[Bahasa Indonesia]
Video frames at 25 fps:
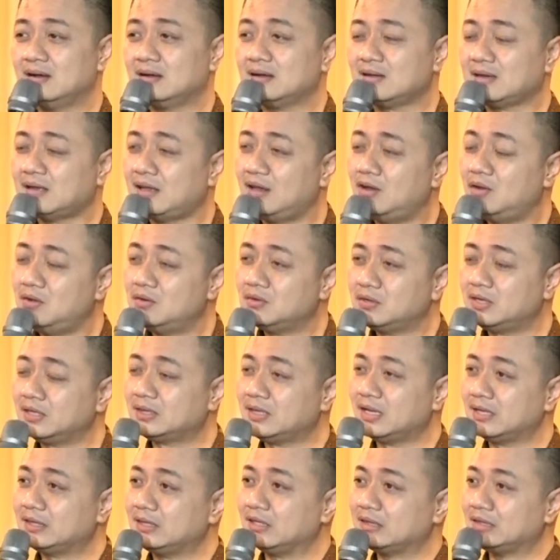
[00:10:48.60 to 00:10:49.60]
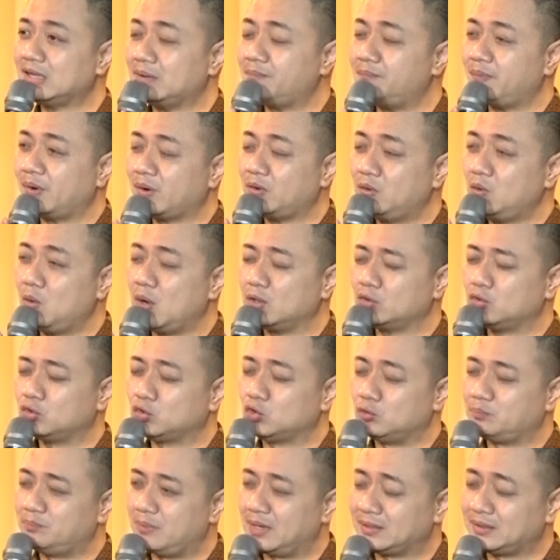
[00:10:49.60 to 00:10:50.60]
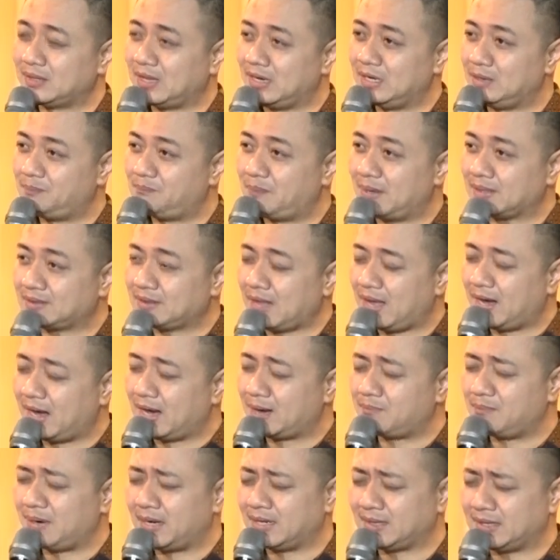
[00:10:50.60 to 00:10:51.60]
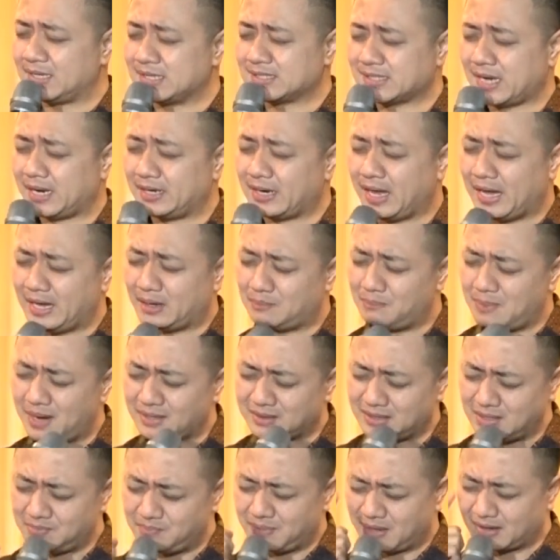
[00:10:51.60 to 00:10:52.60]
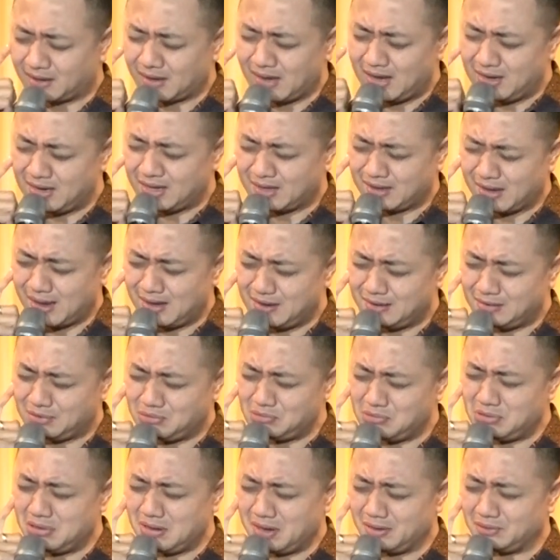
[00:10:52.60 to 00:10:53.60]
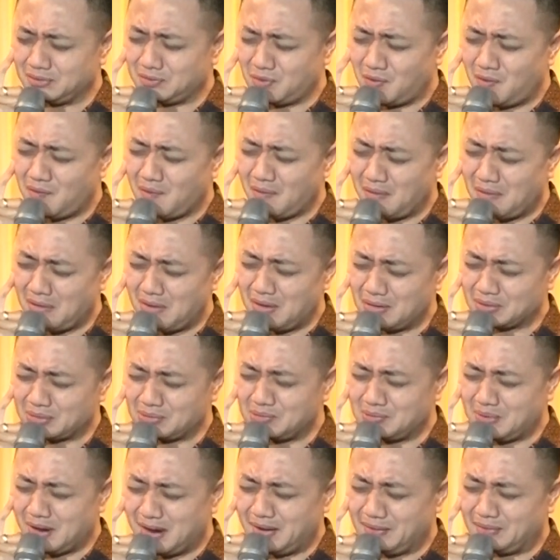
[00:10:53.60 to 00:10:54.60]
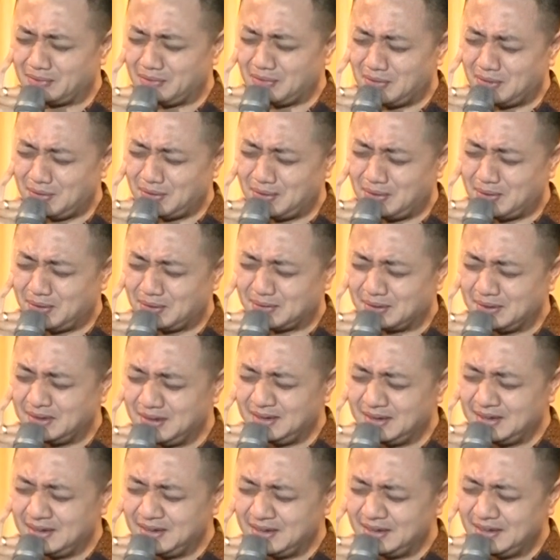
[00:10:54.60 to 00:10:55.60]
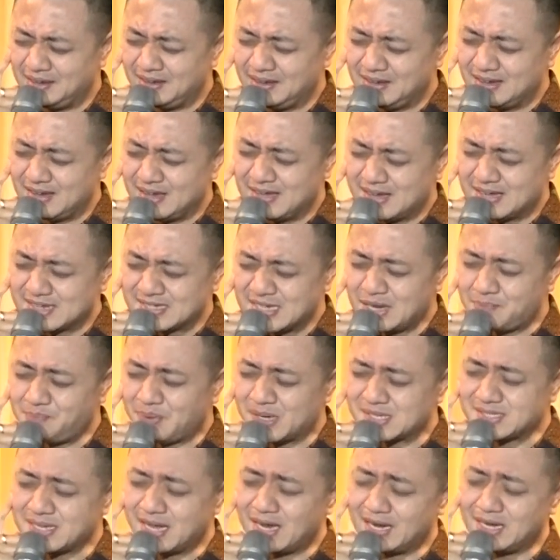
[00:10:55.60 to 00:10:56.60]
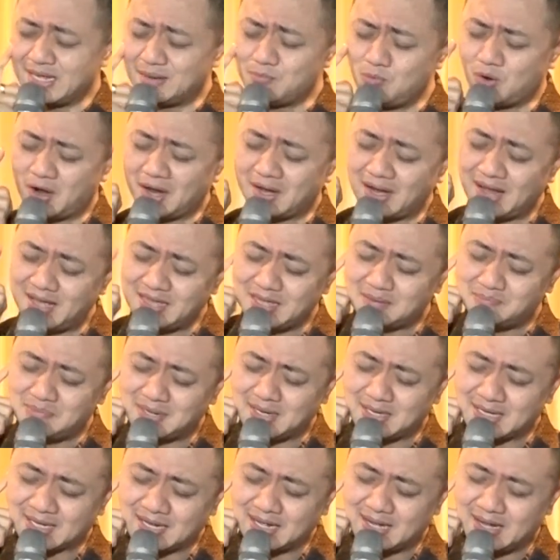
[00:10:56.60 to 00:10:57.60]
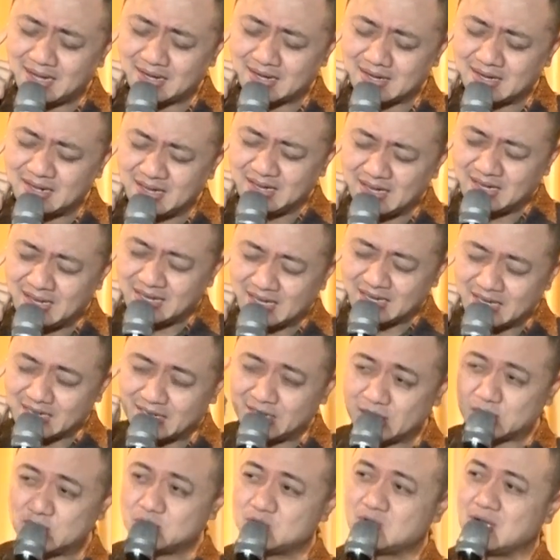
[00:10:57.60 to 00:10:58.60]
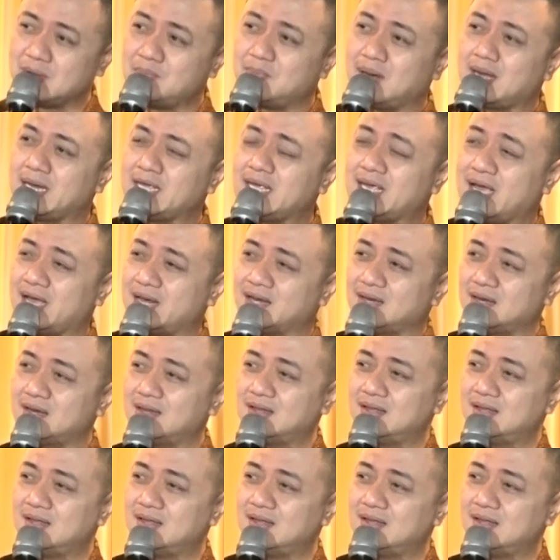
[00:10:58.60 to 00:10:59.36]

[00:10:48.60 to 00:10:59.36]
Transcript: Kalau kita tetap berdoa tutup mata, lipat tangan, meneteskan air mata berkali-kali, Tuhan tolong, Tuhan tolong. Saya percaya dia bukan hanya mendengar, dia juga melihat.